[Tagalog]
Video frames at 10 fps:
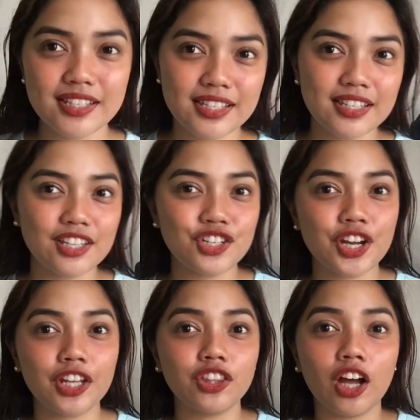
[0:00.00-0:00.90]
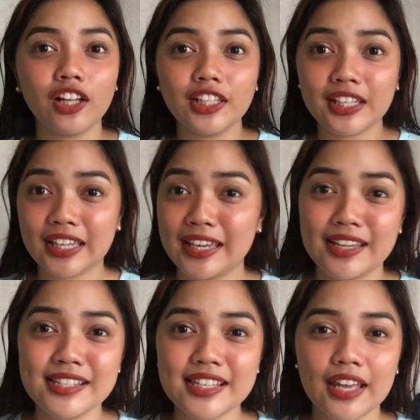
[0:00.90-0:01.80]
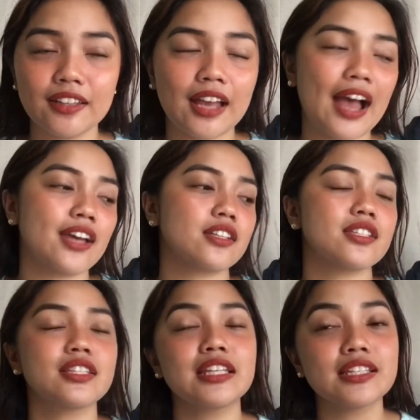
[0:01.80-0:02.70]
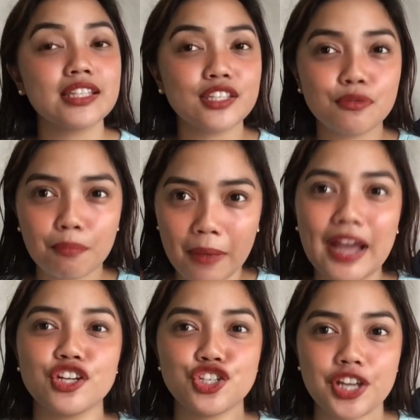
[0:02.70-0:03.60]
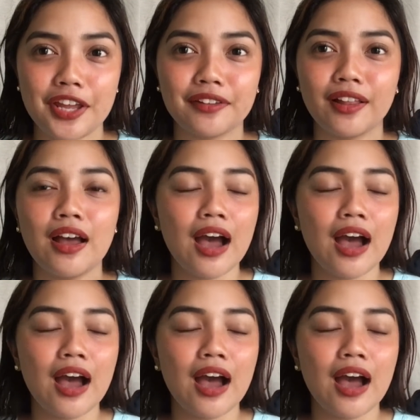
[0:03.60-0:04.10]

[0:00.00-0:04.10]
Kids in the Shade, Dolly Kiss, and guys, this is my shade.